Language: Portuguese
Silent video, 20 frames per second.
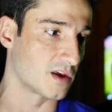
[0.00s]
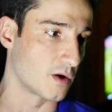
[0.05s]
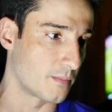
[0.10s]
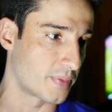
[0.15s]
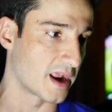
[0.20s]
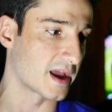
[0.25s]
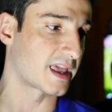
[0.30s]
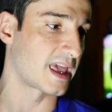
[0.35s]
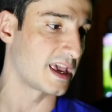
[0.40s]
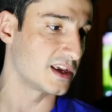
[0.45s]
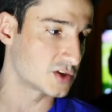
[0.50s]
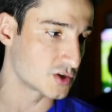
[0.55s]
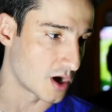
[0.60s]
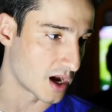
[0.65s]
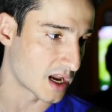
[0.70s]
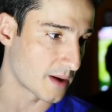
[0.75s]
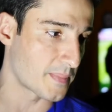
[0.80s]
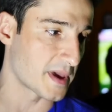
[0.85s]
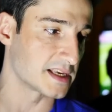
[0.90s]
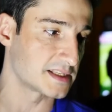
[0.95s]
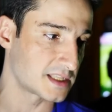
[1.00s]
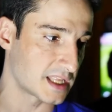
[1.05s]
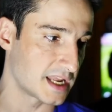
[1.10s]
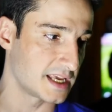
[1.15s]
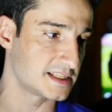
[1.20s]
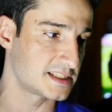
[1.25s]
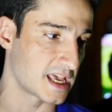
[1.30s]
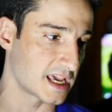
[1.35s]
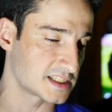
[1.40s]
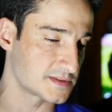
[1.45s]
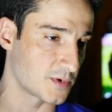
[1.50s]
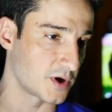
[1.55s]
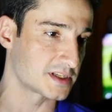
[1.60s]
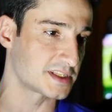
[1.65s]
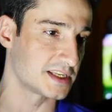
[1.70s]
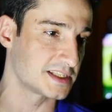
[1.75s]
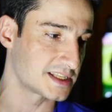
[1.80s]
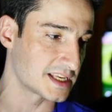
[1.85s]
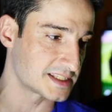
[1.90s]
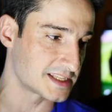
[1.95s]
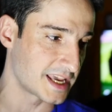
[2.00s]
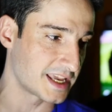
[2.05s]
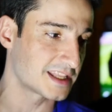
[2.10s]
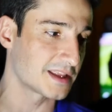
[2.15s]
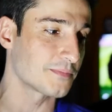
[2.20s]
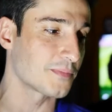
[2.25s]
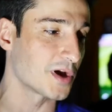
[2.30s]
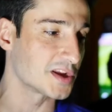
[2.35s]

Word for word: Então, para quem joga PS3 e Xbox 360,